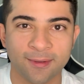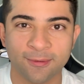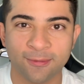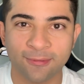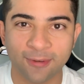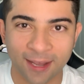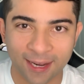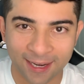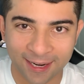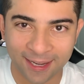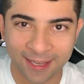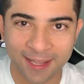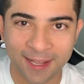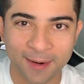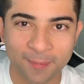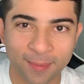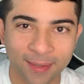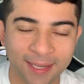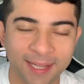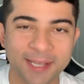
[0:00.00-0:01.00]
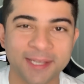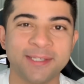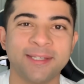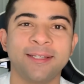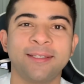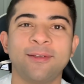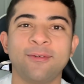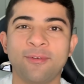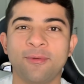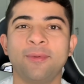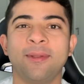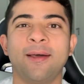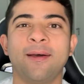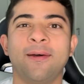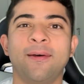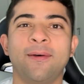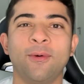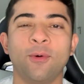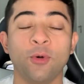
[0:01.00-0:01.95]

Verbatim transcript: Fala galera, beleza? Então vamos lá. Ó.